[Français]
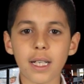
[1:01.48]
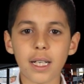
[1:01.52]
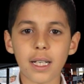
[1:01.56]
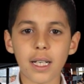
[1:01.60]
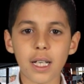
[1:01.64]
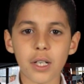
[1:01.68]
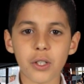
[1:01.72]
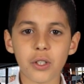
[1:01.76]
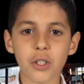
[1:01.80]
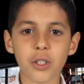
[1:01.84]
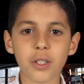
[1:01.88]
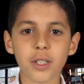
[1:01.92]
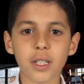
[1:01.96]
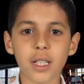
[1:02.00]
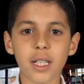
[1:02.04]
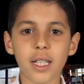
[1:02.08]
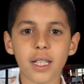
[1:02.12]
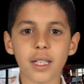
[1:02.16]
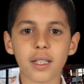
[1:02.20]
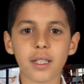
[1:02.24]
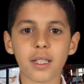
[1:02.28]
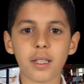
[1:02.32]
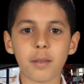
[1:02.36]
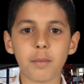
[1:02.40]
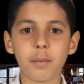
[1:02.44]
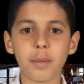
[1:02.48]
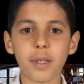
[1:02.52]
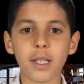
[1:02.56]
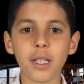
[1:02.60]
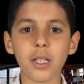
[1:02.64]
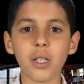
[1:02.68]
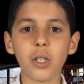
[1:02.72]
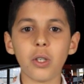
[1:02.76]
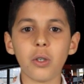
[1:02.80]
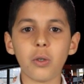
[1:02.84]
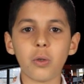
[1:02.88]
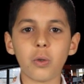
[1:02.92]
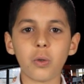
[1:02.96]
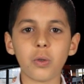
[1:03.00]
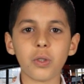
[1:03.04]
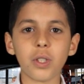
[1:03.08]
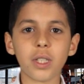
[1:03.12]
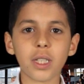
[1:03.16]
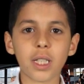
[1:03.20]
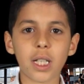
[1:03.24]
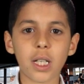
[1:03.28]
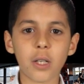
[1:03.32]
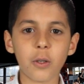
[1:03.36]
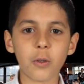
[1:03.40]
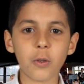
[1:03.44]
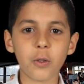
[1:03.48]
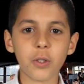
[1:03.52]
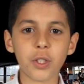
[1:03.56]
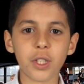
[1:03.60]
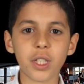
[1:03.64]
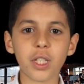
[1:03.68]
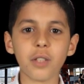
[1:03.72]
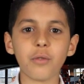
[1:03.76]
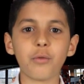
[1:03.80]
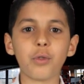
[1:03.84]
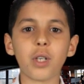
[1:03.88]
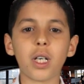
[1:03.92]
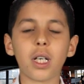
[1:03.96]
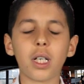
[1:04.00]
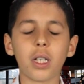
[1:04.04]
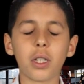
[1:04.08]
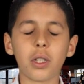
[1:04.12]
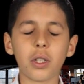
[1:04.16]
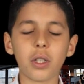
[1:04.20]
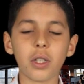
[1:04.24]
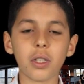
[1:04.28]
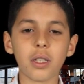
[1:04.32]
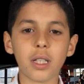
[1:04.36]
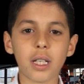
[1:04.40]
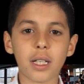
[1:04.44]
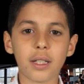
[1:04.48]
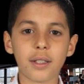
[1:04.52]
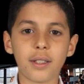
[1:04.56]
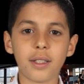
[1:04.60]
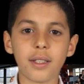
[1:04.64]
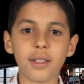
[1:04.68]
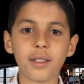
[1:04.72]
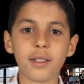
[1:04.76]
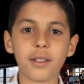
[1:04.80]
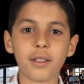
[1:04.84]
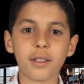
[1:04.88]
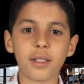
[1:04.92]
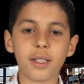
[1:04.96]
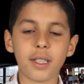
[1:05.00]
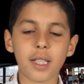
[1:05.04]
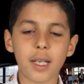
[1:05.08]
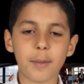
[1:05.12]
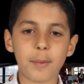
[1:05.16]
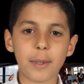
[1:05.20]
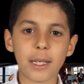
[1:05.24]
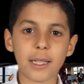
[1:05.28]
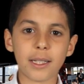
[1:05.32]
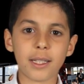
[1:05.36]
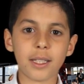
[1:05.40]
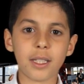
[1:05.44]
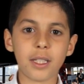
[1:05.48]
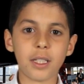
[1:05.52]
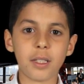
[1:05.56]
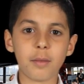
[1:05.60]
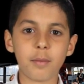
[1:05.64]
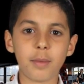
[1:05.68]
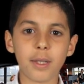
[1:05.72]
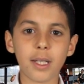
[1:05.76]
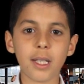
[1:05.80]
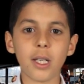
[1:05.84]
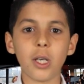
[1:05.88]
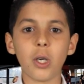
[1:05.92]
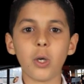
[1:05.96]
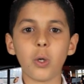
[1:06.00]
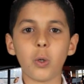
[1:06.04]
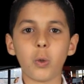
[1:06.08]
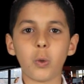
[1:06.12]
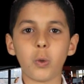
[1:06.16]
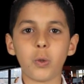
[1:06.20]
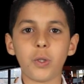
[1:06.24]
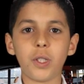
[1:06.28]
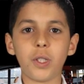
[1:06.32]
à l'agence RCP. On ira aussi voir un grand artiste qui a participé au